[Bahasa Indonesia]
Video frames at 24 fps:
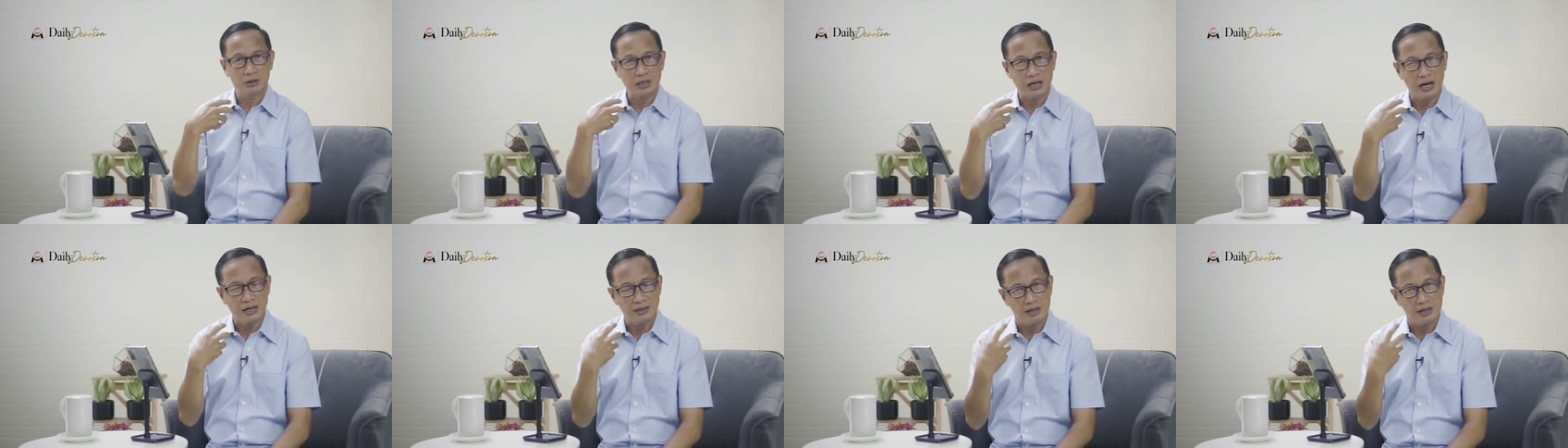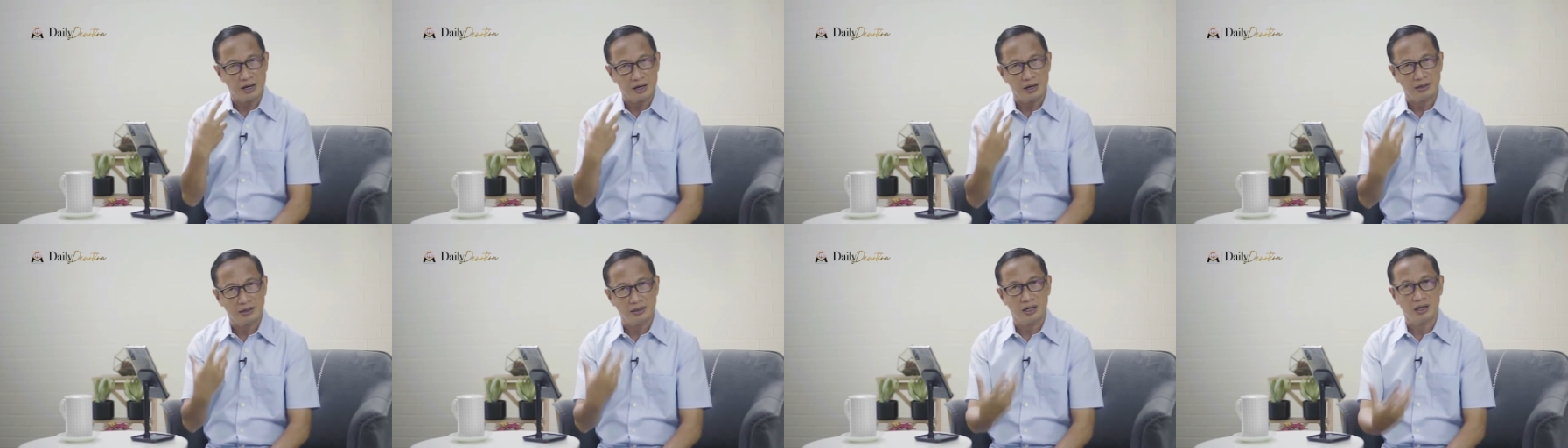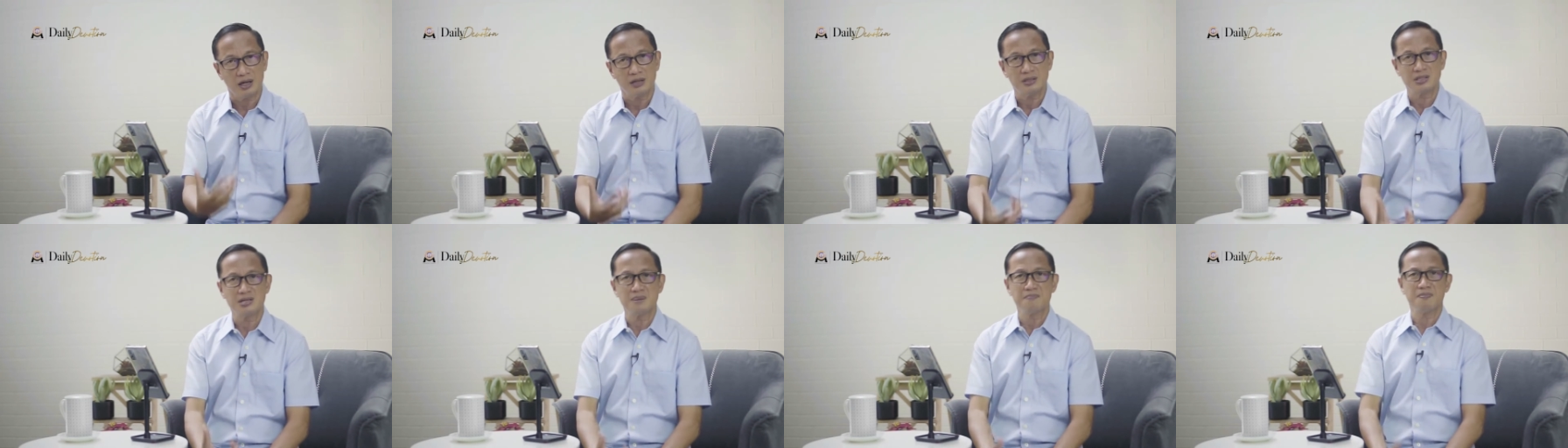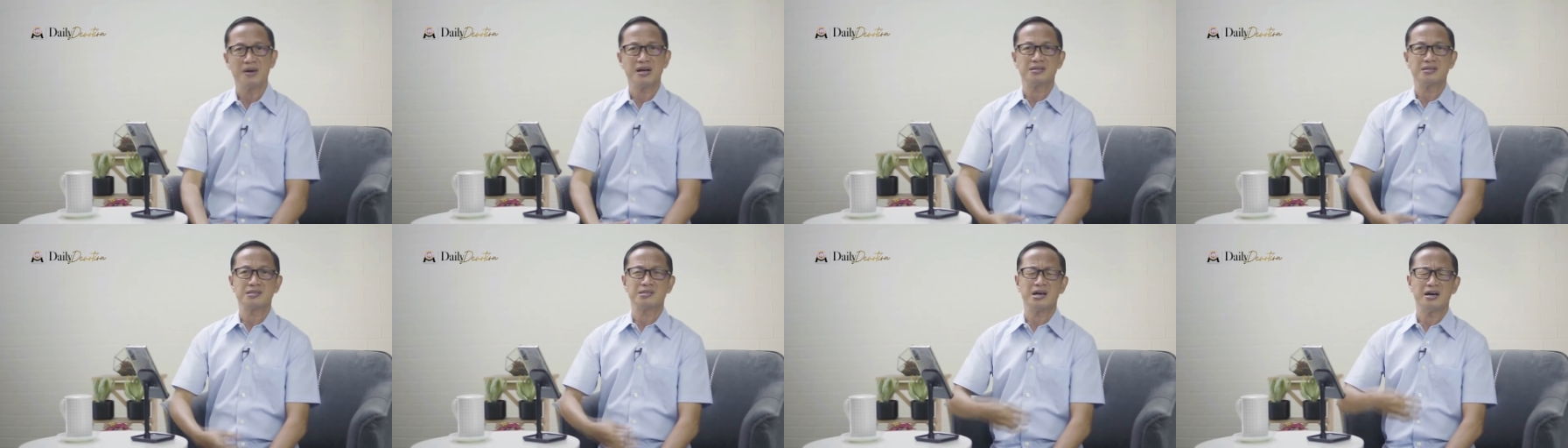kata-kata
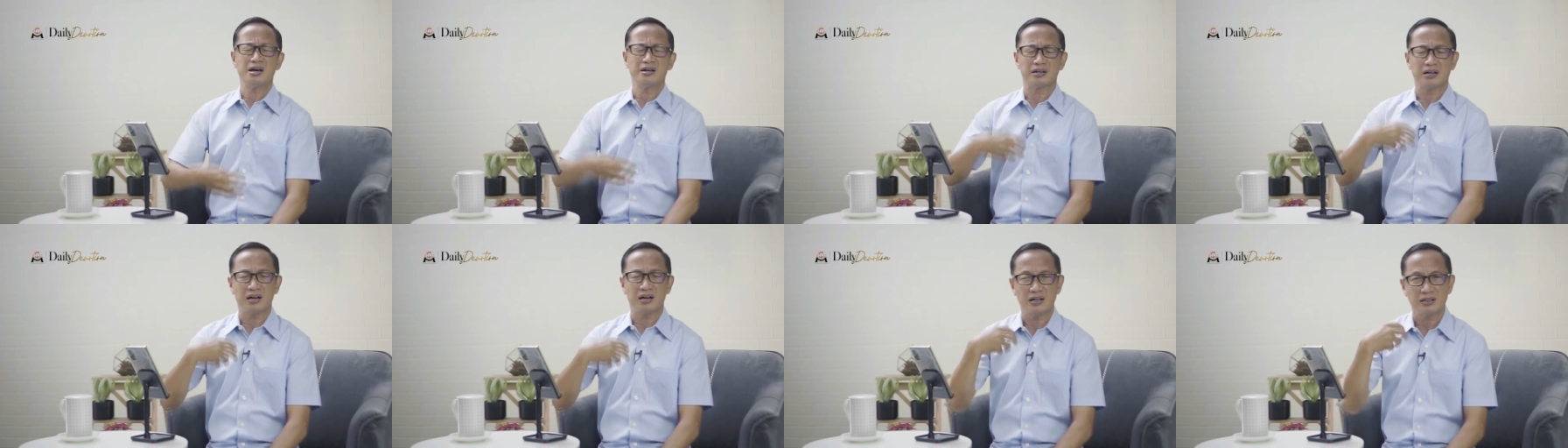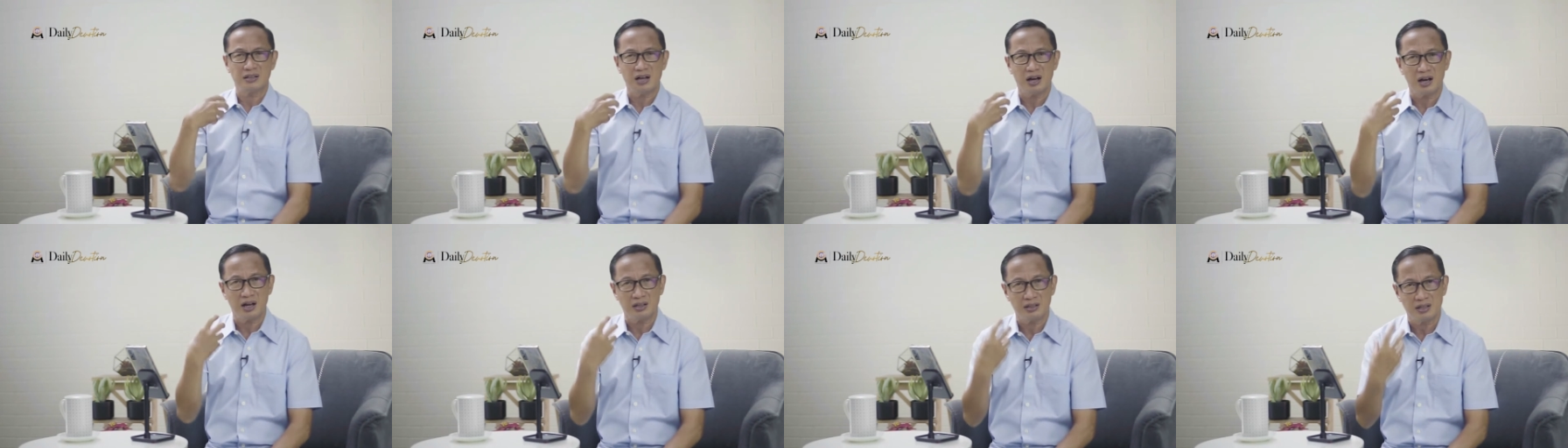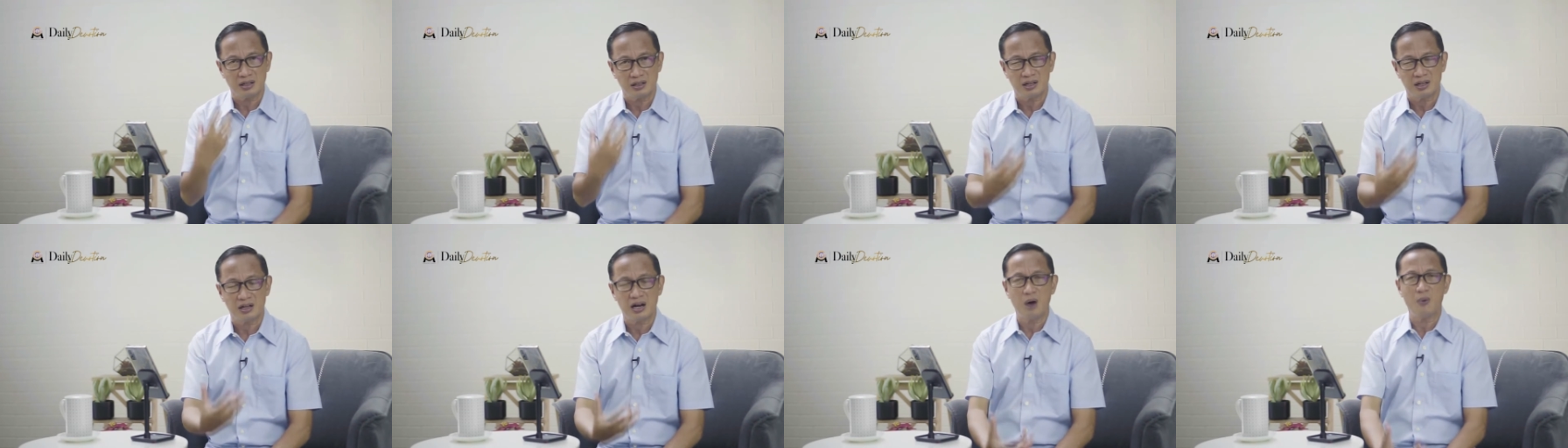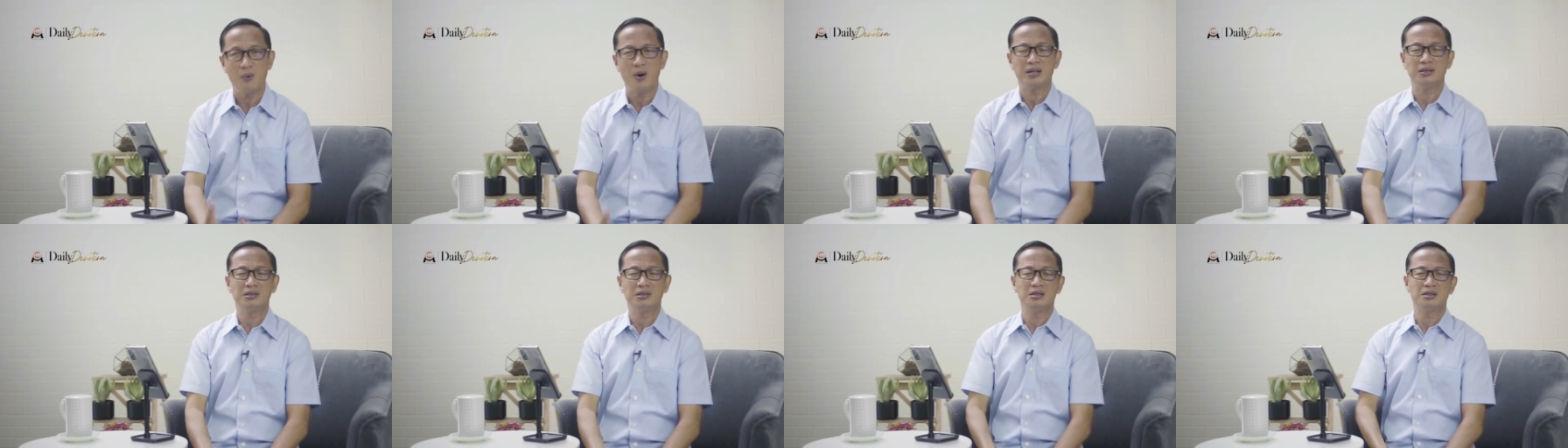kecemasan, kata-kata
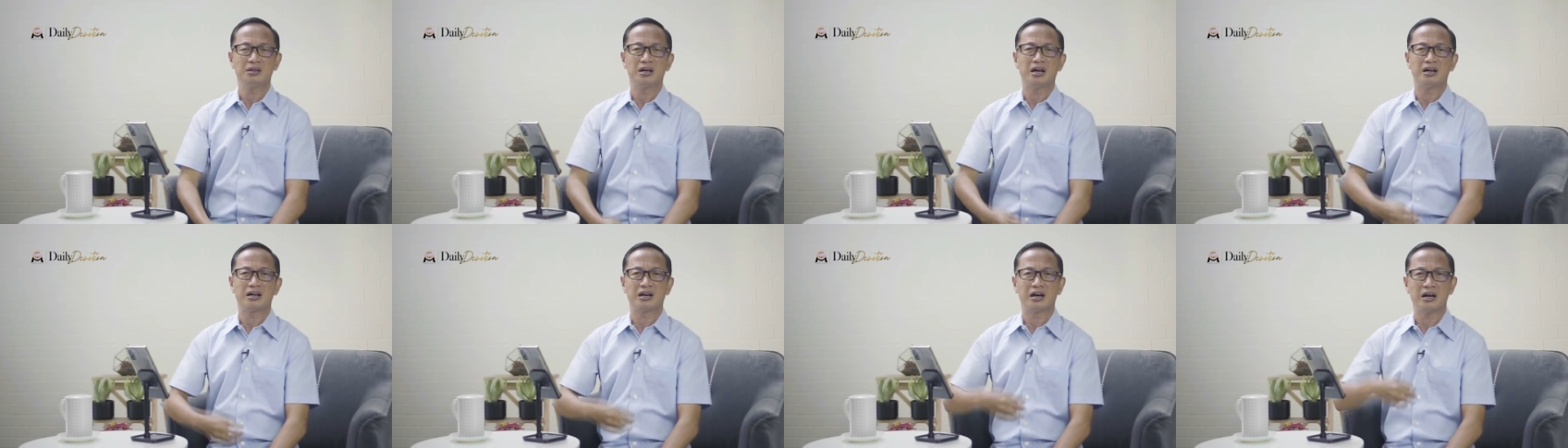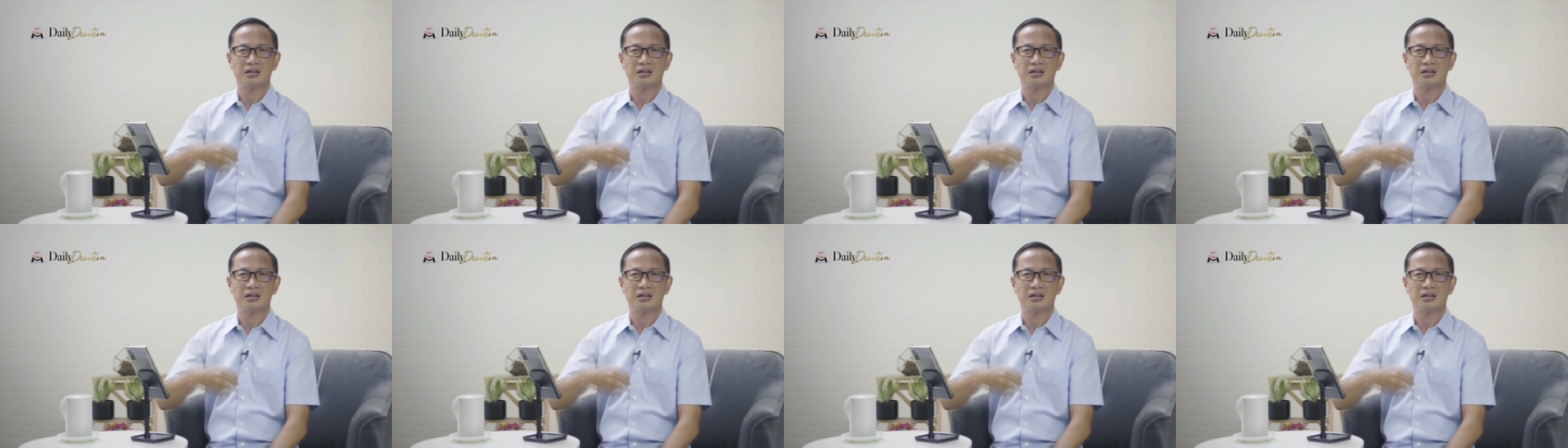kekhawatiran,